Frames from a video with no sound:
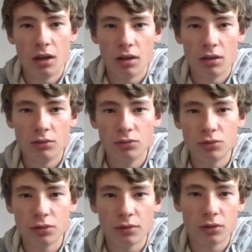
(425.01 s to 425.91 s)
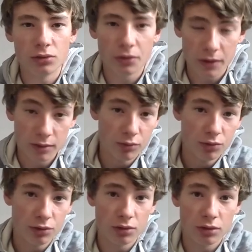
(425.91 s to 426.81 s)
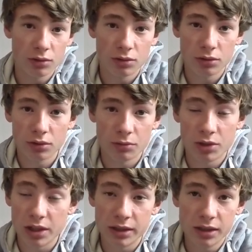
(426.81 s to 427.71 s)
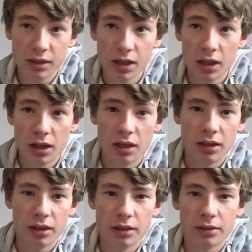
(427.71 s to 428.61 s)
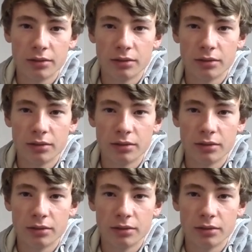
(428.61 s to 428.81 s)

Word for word: nous sur, sur Facebook, comme je l'ai dit, et